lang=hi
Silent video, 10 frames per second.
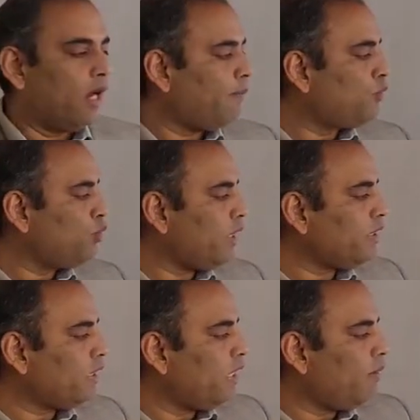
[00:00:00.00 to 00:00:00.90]
अब चूंकि
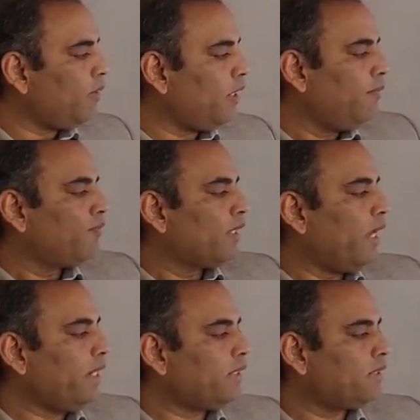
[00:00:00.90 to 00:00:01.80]
इसने हमें
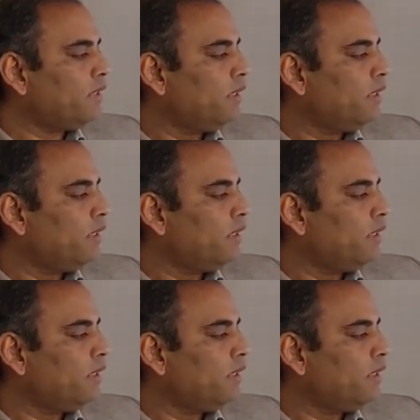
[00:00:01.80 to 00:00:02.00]
एक्स